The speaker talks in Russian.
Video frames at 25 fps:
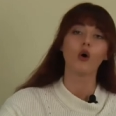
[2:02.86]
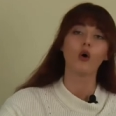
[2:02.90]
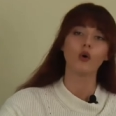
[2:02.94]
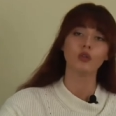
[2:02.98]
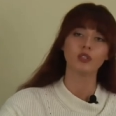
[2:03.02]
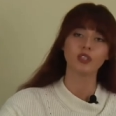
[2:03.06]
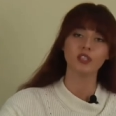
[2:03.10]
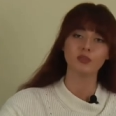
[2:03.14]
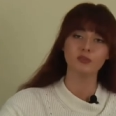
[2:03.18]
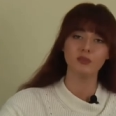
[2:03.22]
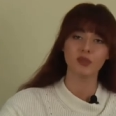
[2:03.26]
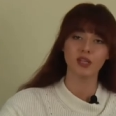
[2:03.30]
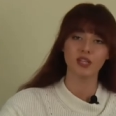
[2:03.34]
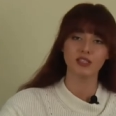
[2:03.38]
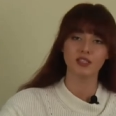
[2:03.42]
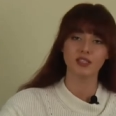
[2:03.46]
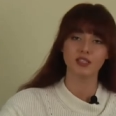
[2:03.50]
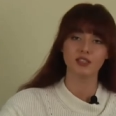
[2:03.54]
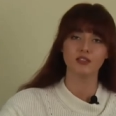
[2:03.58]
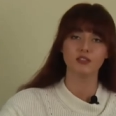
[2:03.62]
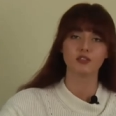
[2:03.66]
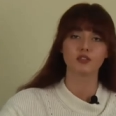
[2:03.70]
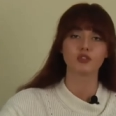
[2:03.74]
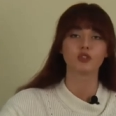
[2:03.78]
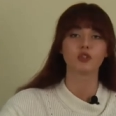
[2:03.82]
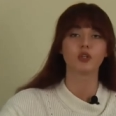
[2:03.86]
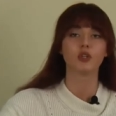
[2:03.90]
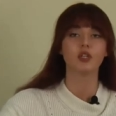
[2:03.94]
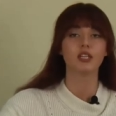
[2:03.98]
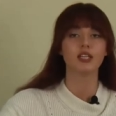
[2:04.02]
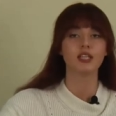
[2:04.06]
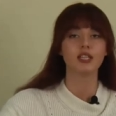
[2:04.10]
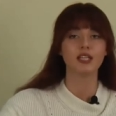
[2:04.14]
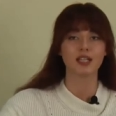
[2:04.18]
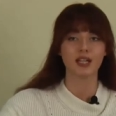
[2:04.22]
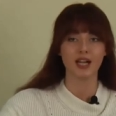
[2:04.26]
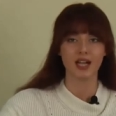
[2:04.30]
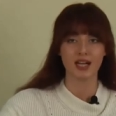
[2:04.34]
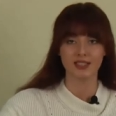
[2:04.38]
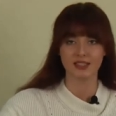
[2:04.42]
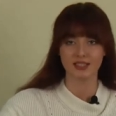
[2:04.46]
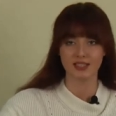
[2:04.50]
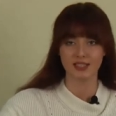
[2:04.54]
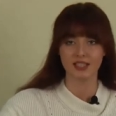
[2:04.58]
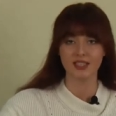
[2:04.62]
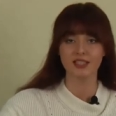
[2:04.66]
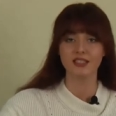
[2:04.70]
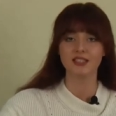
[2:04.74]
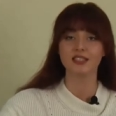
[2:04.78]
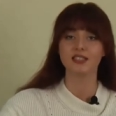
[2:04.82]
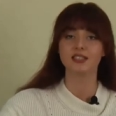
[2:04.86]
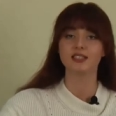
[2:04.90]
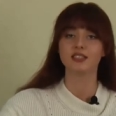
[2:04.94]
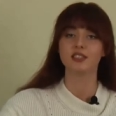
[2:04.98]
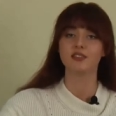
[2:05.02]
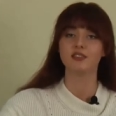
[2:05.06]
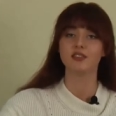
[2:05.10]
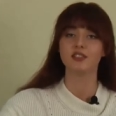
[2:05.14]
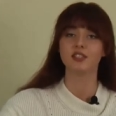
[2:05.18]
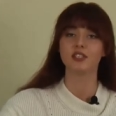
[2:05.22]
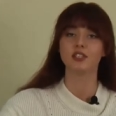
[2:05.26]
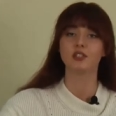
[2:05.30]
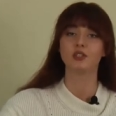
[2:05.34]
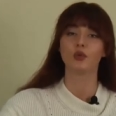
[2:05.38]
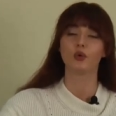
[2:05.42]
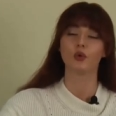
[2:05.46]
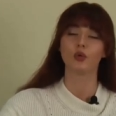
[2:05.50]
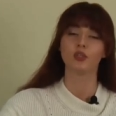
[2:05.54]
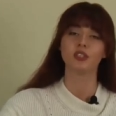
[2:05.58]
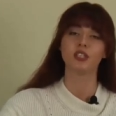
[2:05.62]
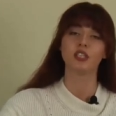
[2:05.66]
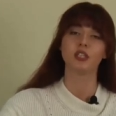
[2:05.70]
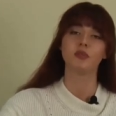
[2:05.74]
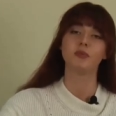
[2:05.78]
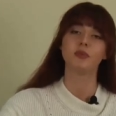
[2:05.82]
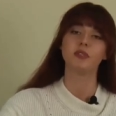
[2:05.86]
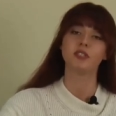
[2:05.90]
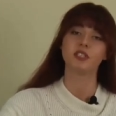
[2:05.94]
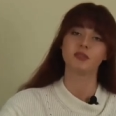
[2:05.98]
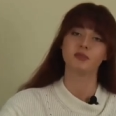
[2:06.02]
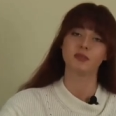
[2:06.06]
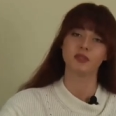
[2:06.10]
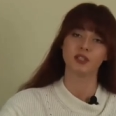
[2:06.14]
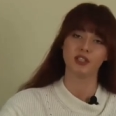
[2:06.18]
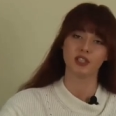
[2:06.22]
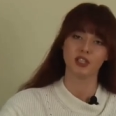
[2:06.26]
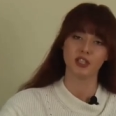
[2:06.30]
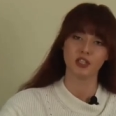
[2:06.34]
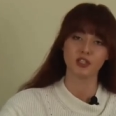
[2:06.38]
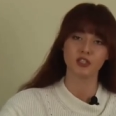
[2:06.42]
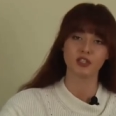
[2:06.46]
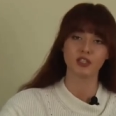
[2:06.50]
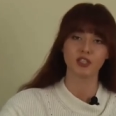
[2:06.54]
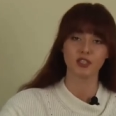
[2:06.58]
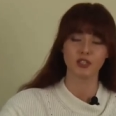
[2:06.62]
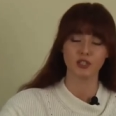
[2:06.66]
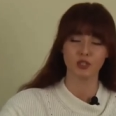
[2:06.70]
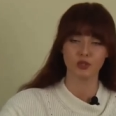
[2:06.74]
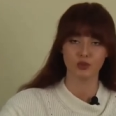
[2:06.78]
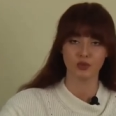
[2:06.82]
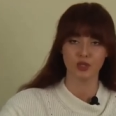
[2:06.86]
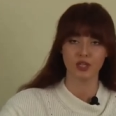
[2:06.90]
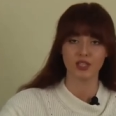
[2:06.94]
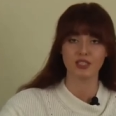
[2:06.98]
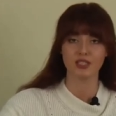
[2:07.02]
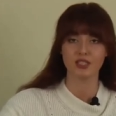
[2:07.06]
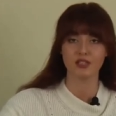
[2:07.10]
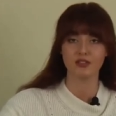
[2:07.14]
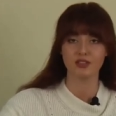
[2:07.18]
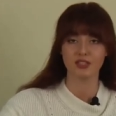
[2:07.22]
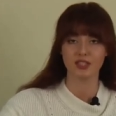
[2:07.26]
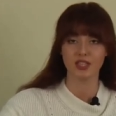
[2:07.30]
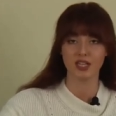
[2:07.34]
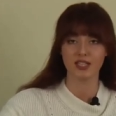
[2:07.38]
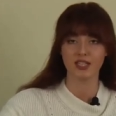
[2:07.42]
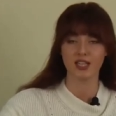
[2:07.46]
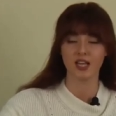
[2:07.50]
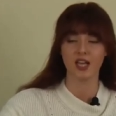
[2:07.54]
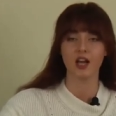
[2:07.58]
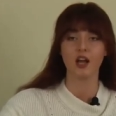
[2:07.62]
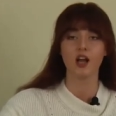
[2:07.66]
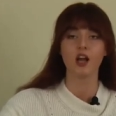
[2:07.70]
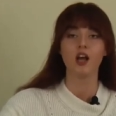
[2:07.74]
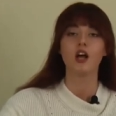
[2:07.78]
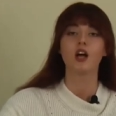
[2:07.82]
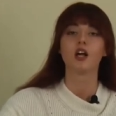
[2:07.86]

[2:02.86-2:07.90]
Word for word: Он отметил, что их открытие зависит от эпидемиологической ситуации в стране,